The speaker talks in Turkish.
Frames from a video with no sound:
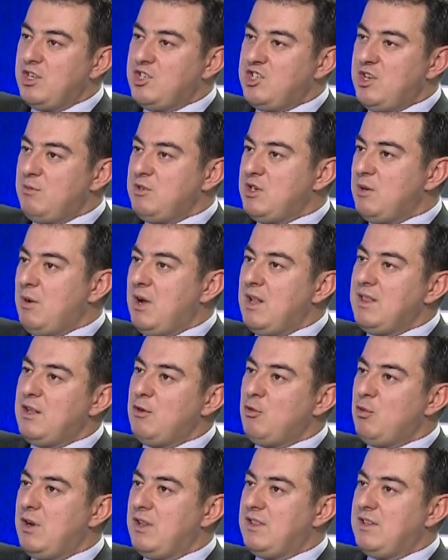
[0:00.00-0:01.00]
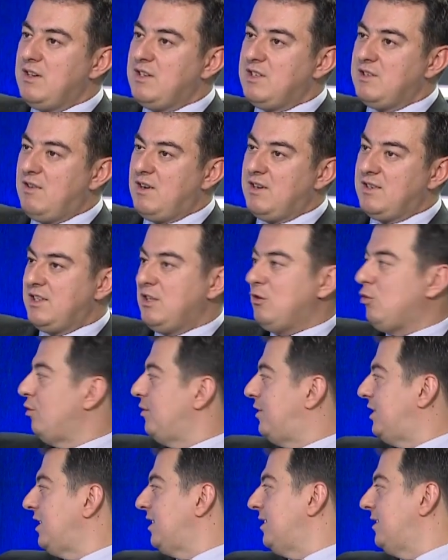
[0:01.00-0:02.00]
da Cem Cemal'den ürettiğinizi varsayın
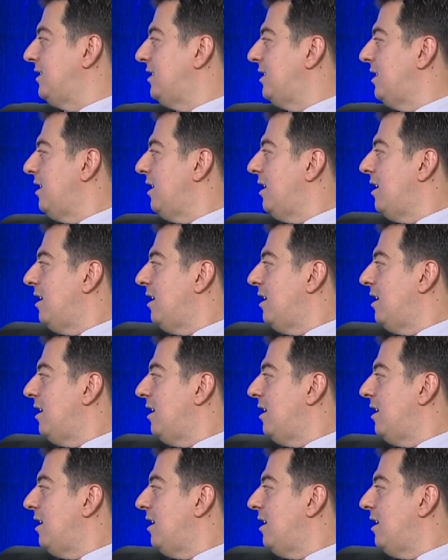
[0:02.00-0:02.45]
18.